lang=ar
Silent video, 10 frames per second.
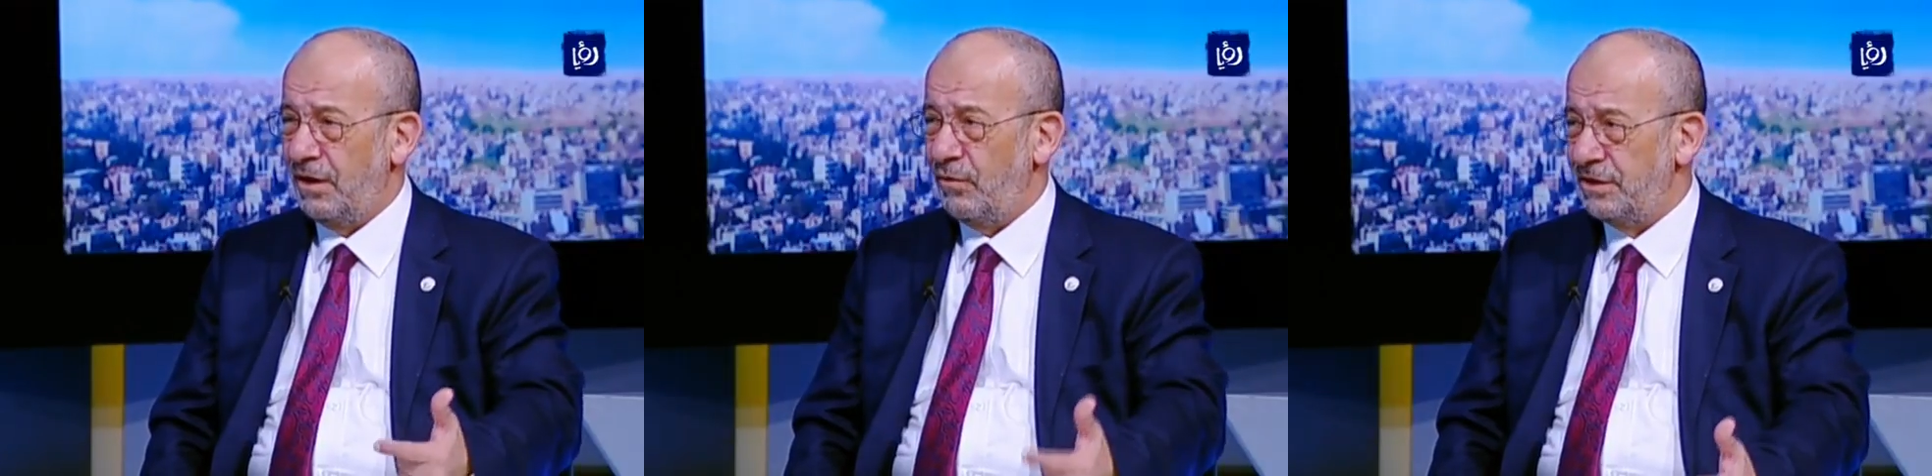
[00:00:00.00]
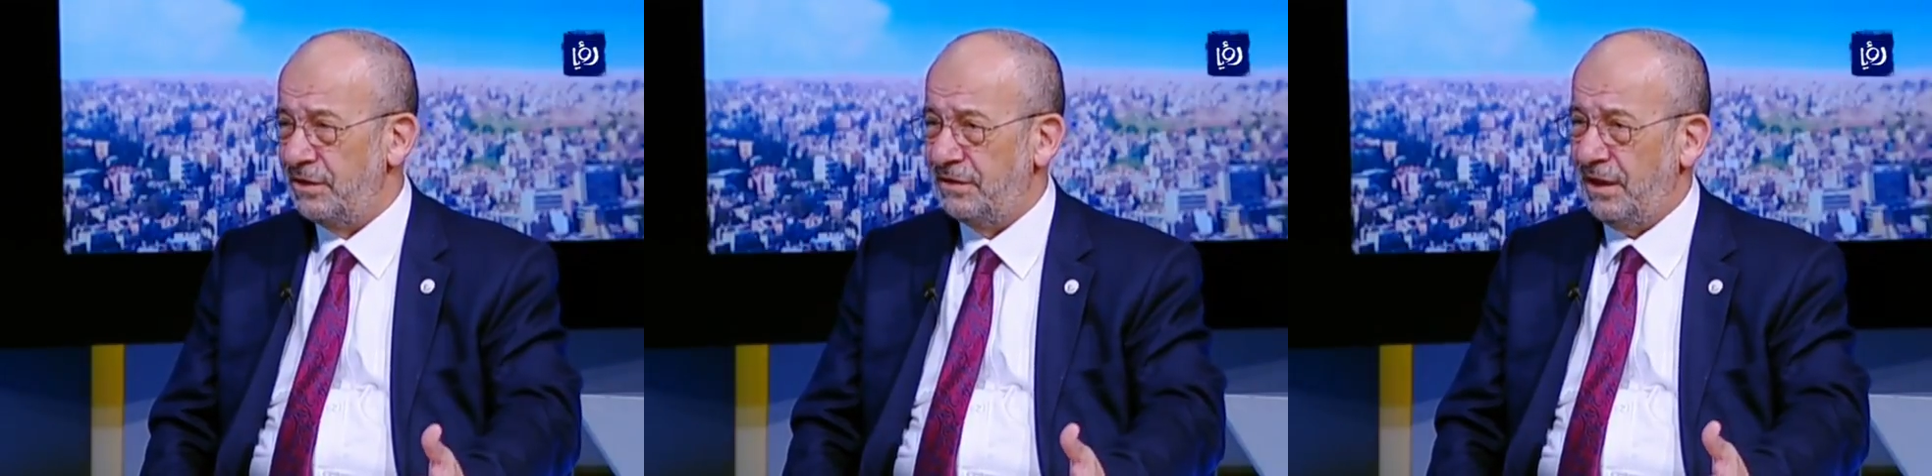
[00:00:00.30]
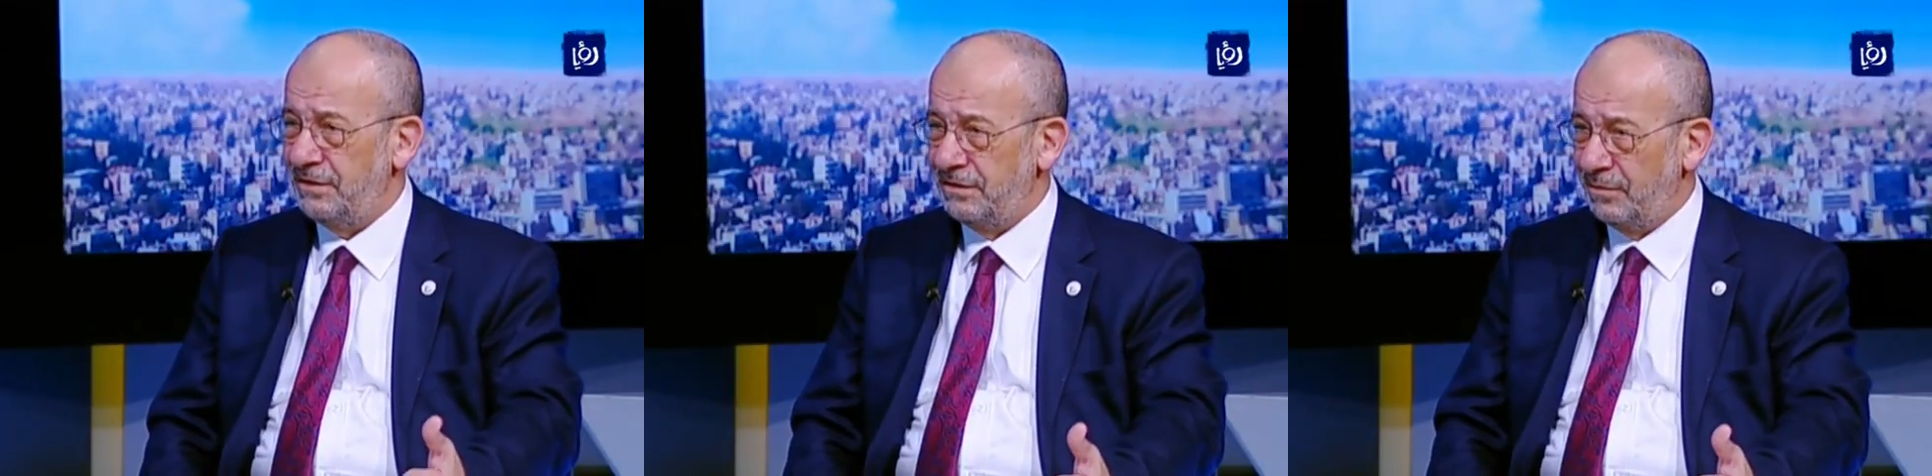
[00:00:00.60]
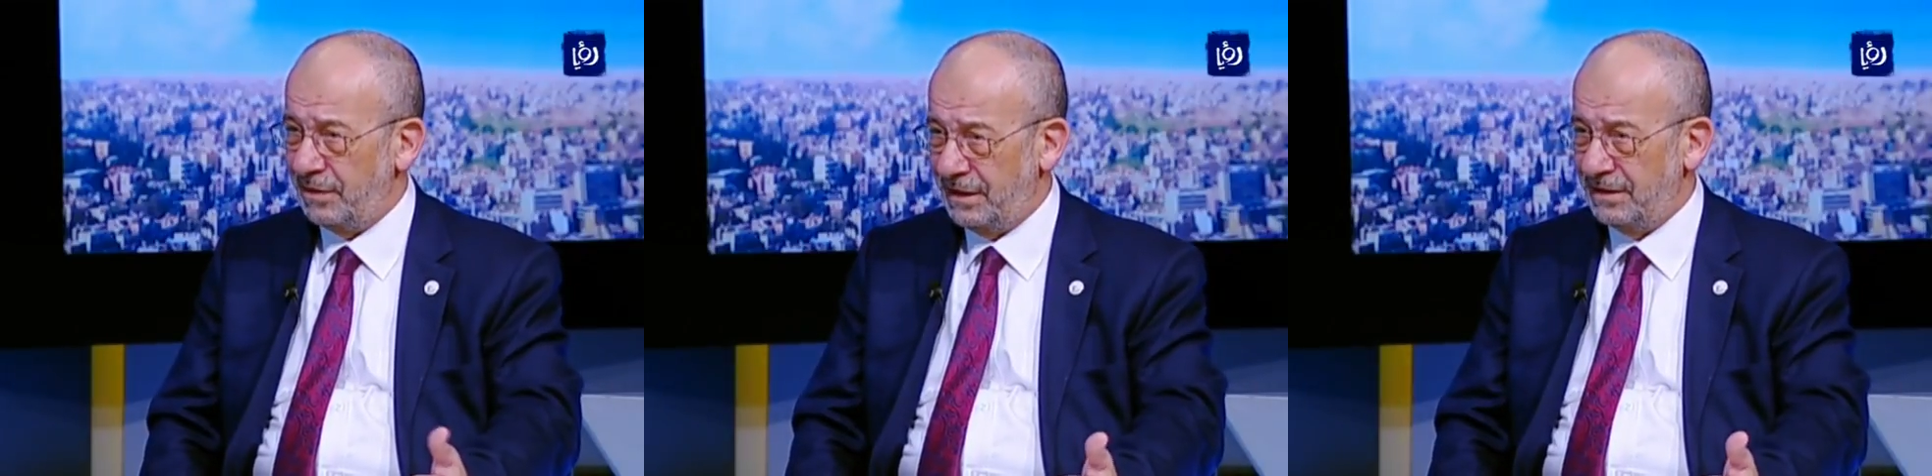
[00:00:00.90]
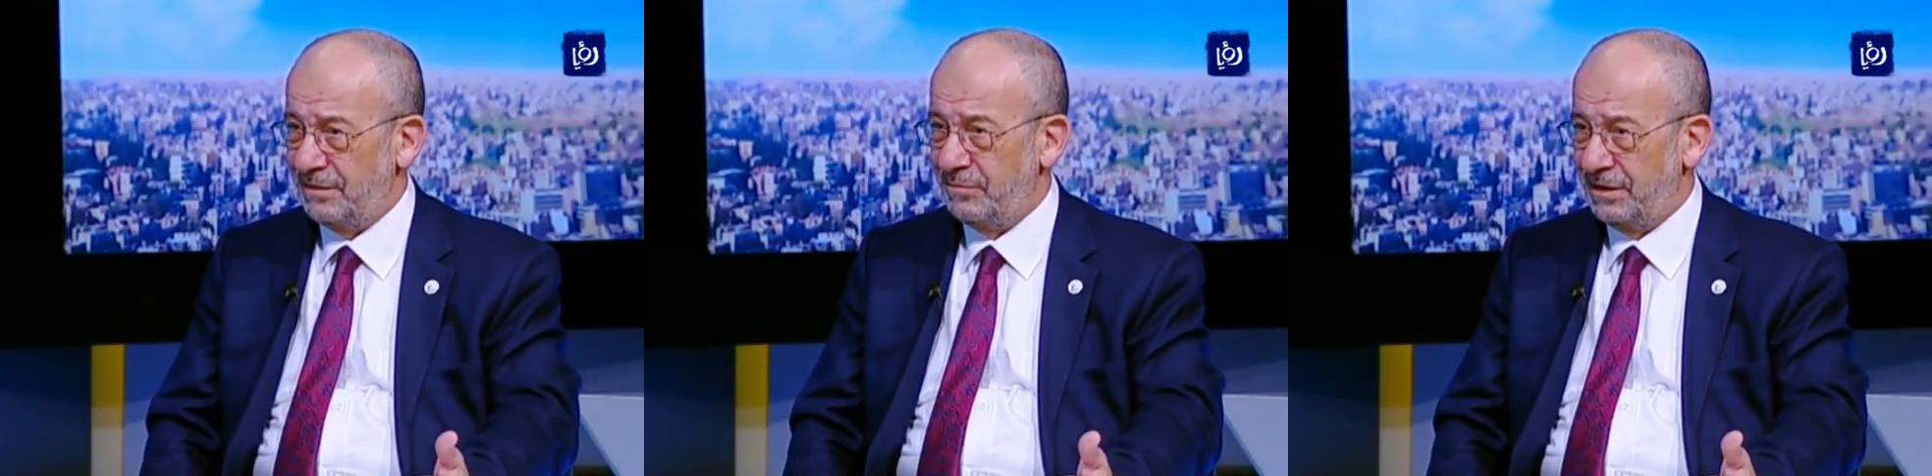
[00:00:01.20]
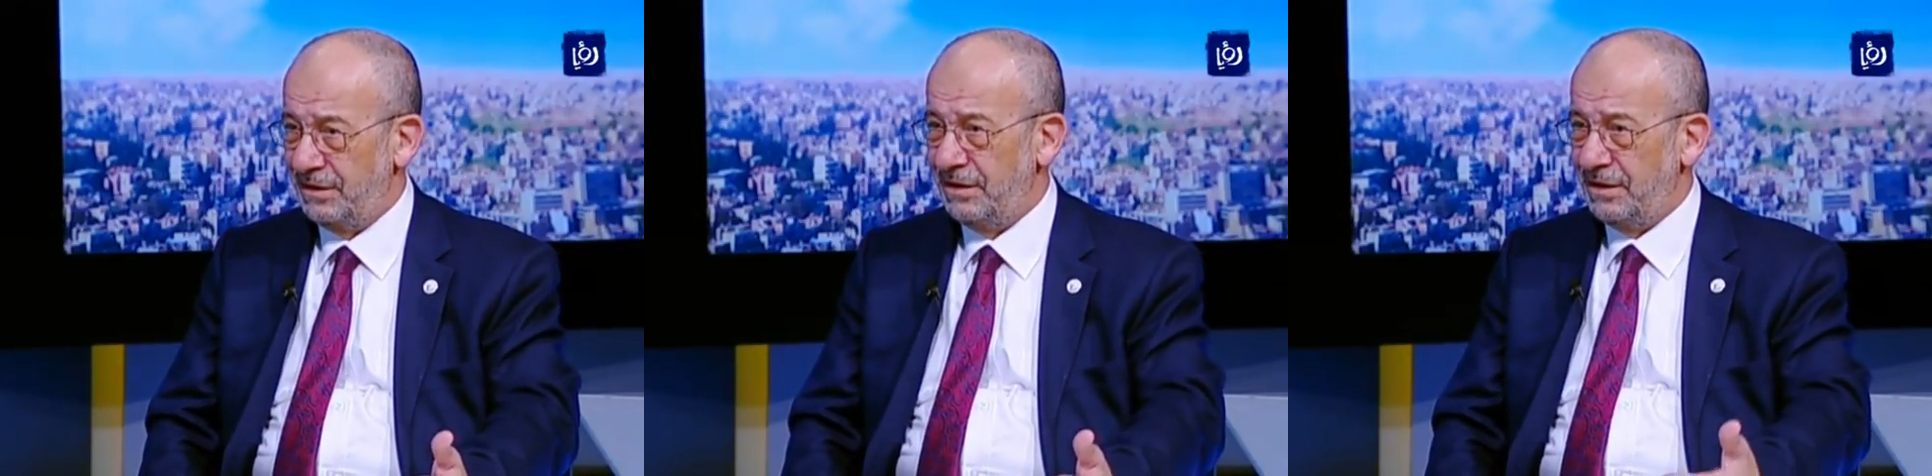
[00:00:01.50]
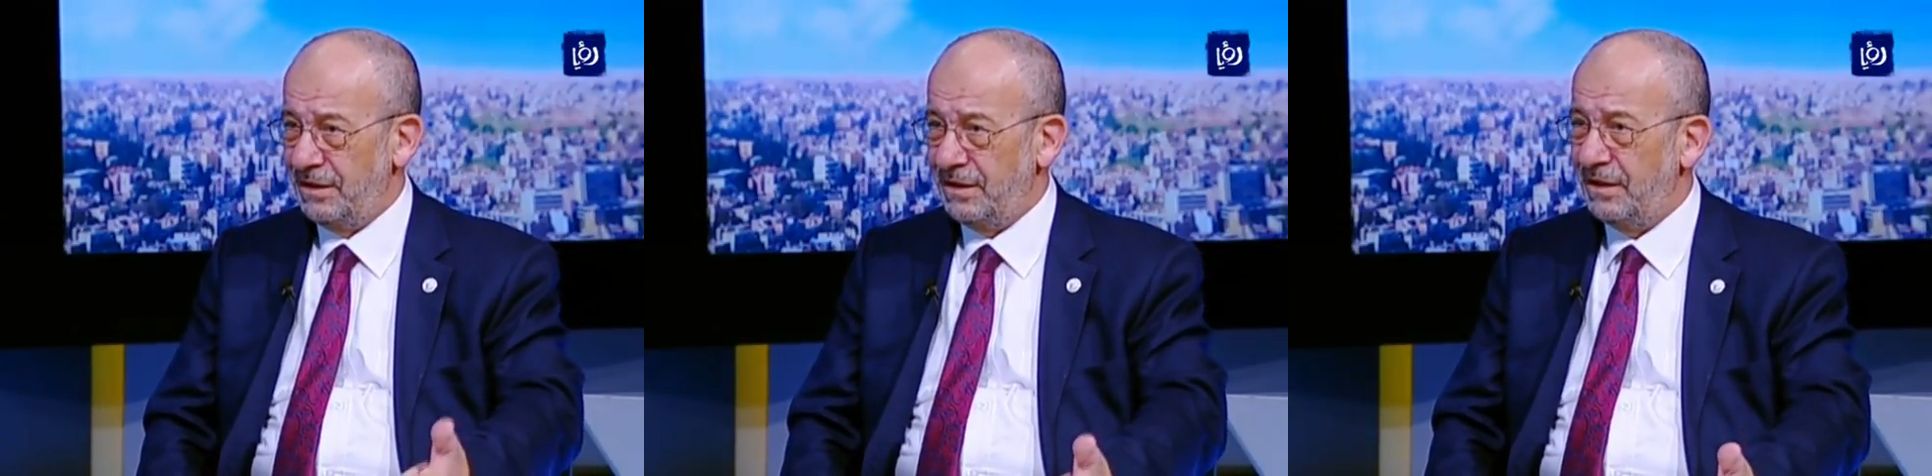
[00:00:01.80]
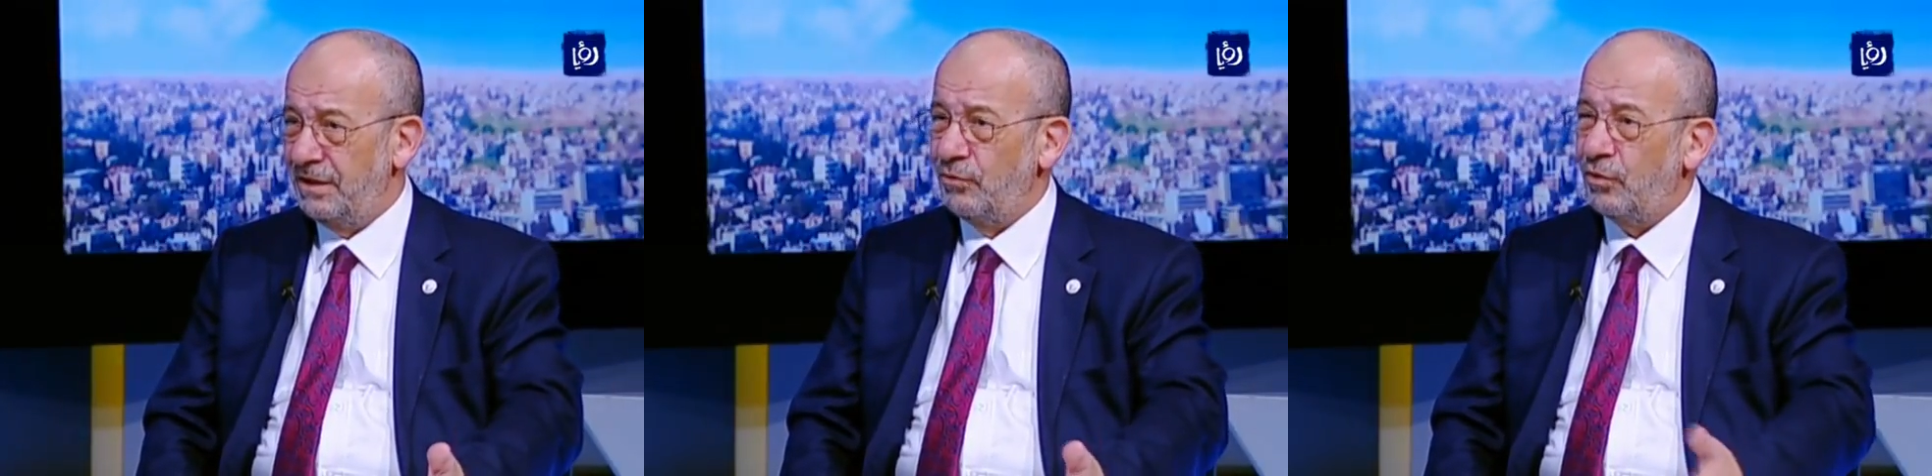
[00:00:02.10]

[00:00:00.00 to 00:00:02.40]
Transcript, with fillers: أول شيء تحديد المركز المالي ثانيا نعم.